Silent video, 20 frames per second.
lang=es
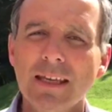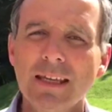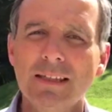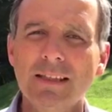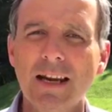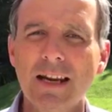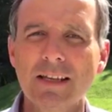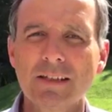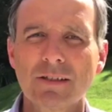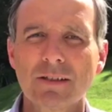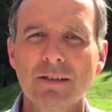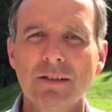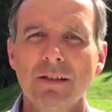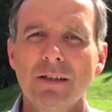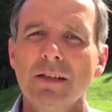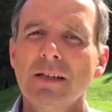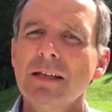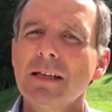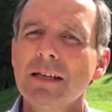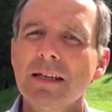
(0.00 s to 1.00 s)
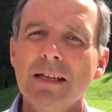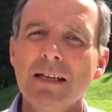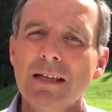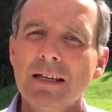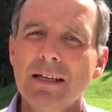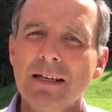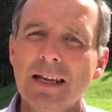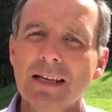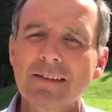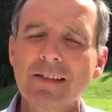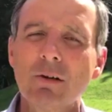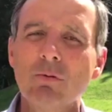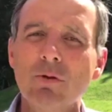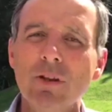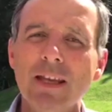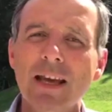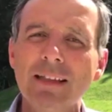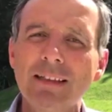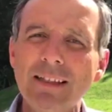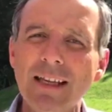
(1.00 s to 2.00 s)
Y tres, la
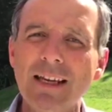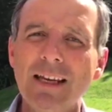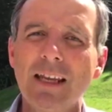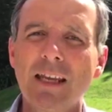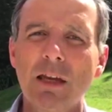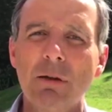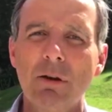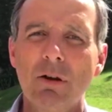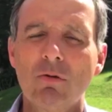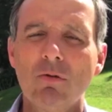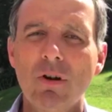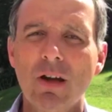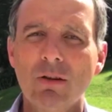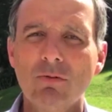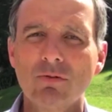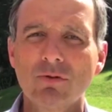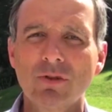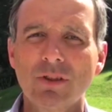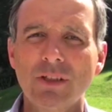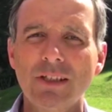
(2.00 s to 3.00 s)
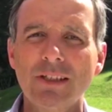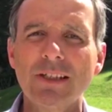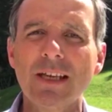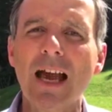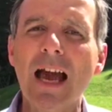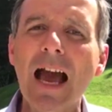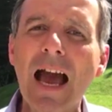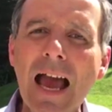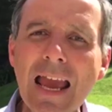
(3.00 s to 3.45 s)
seguridad tiene que ver con la justicia.